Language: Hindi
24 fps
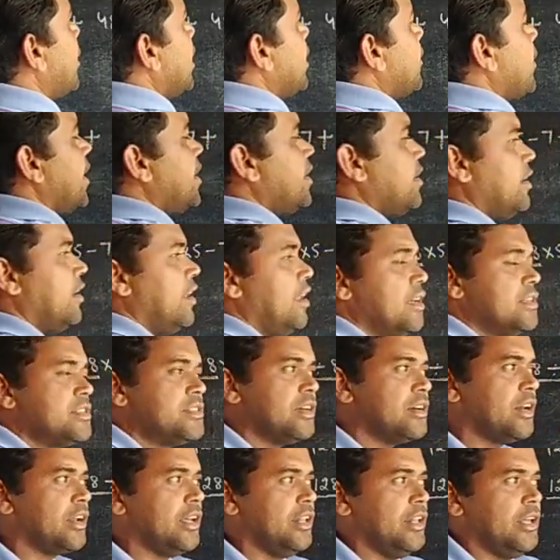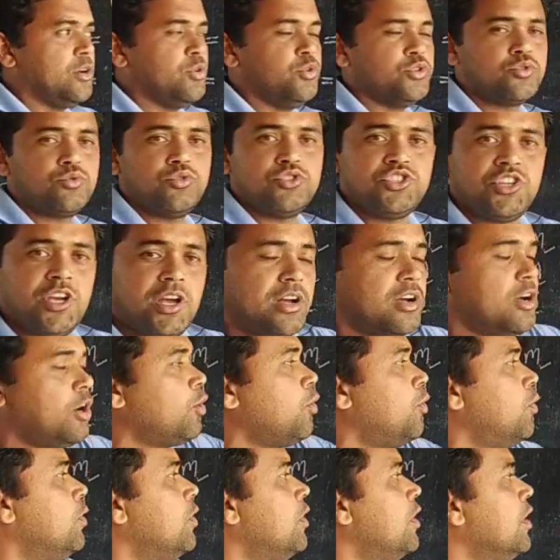पर डिवाइड अलग से करके देखो इसको चेक
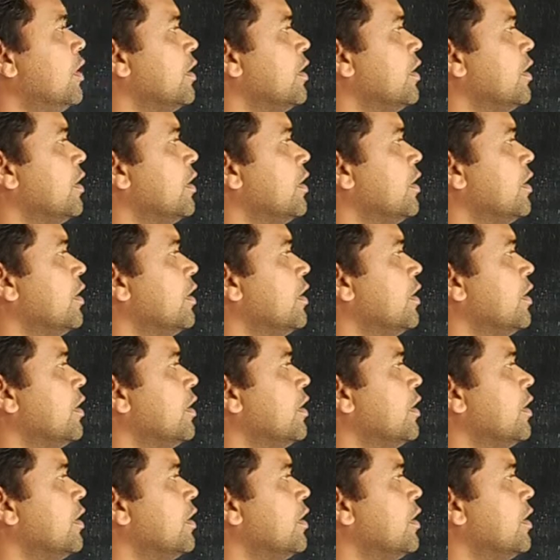करो